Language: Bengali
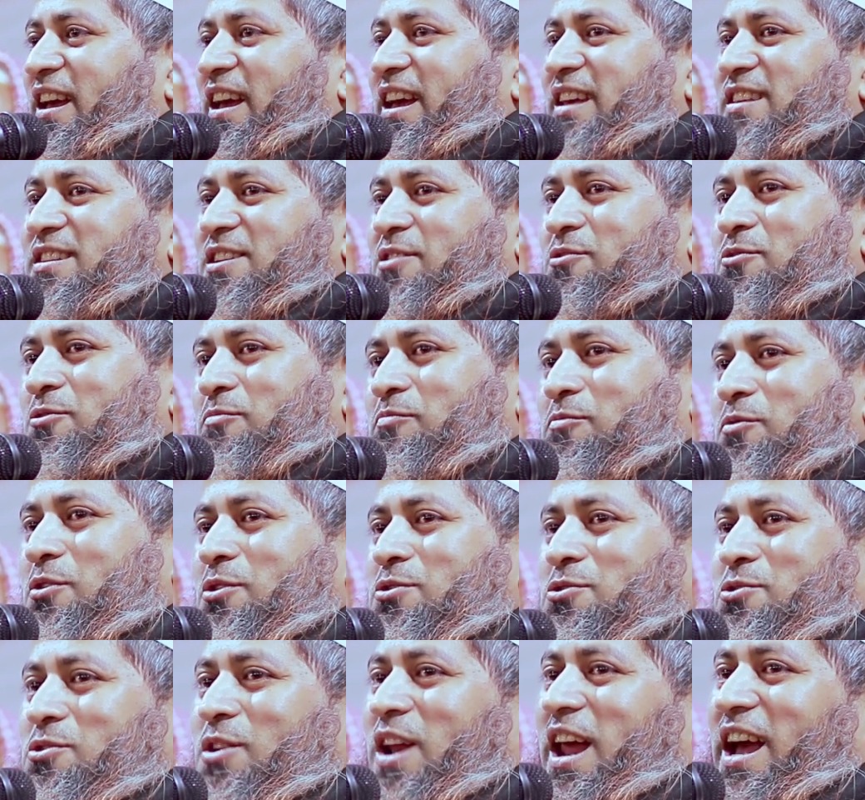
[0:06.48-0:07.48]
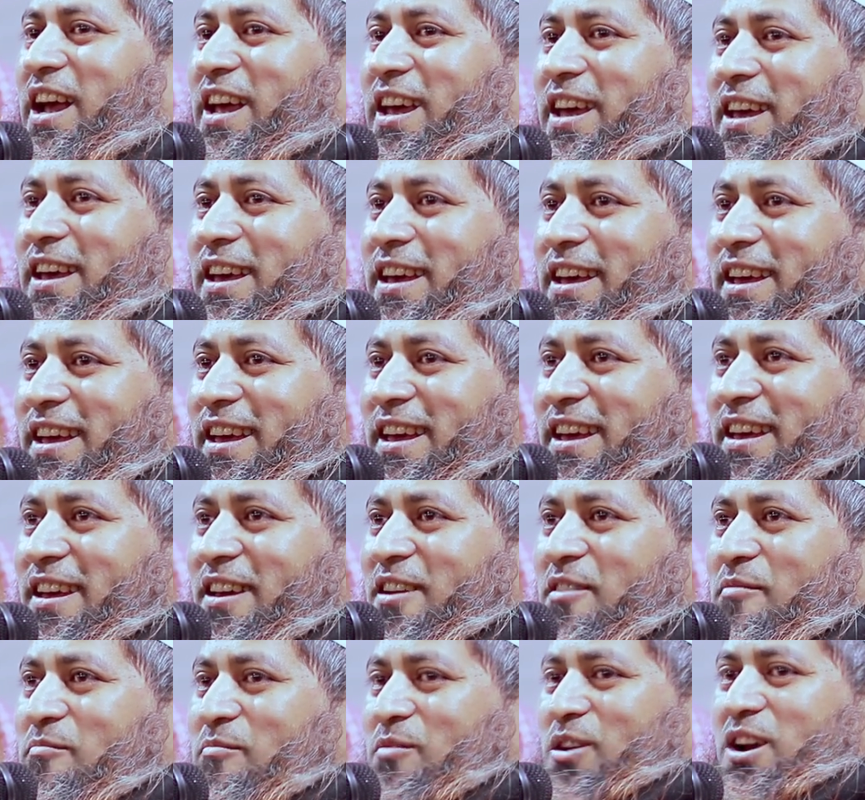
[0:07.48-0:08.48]
এই যে খুব কষ্ট লাগে
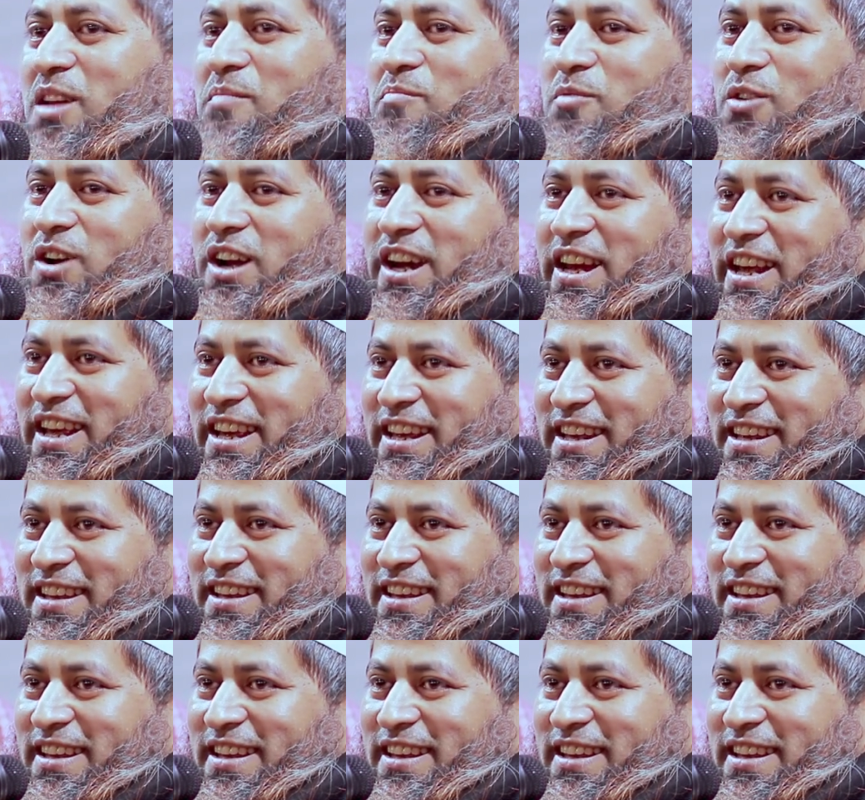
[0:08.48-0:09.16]
মনে পড়লে